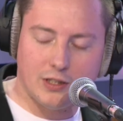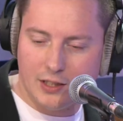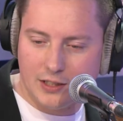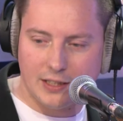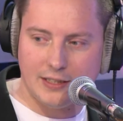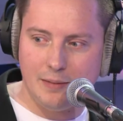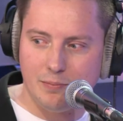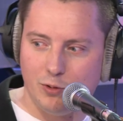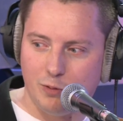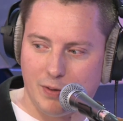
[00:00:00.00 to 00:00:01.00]
307
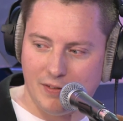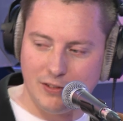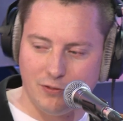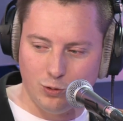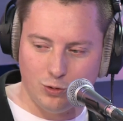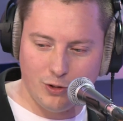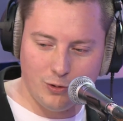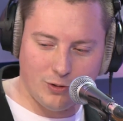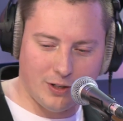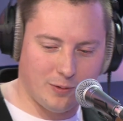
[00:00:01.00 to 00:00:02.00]
будет проводить
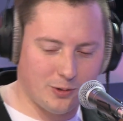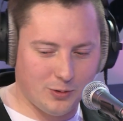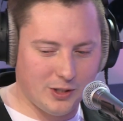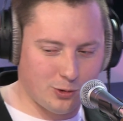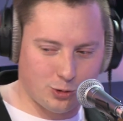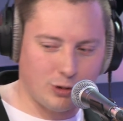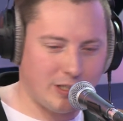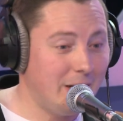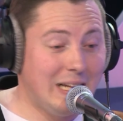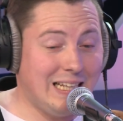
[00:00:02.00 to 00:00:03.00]
внутреннюю драматургию.
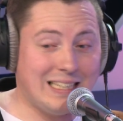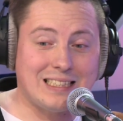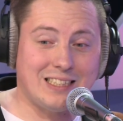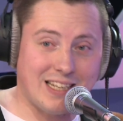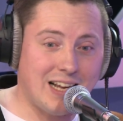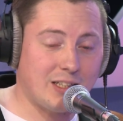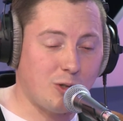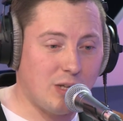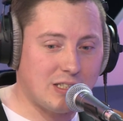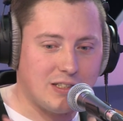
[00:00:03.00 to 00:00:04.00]
Что-то для нас это
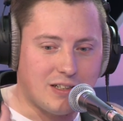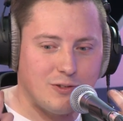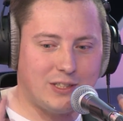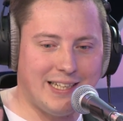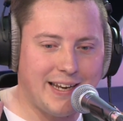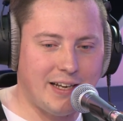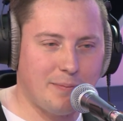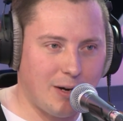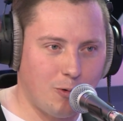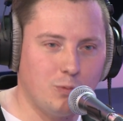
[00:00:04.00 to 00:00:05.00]
загадка. У нас вот генеральный
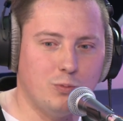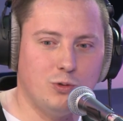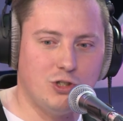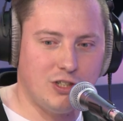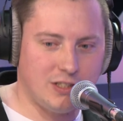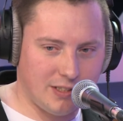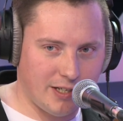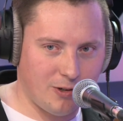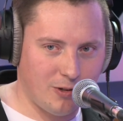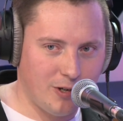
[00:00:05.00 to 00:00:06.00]
прогон будет через
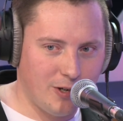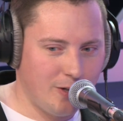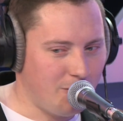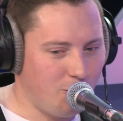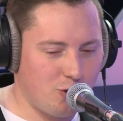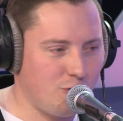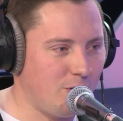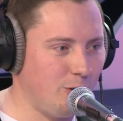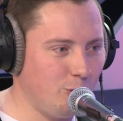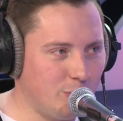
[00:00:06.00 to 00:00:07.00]
неделю. Очень
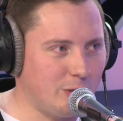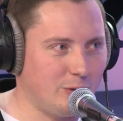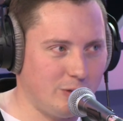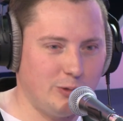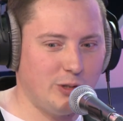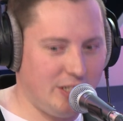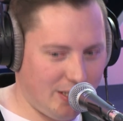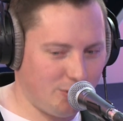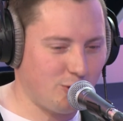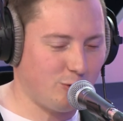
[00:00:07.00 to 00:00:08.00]
волнуемся, ну,
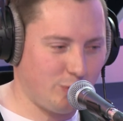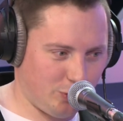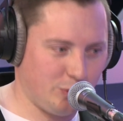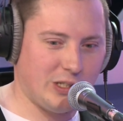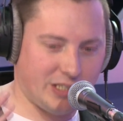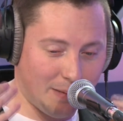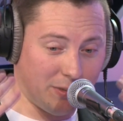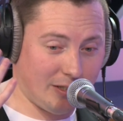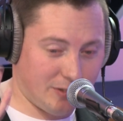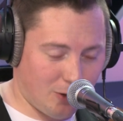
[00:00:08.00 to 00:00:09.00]
надеемся, что потому что у нас
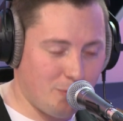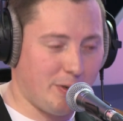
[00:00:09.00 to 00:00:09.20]
замысел все равно мы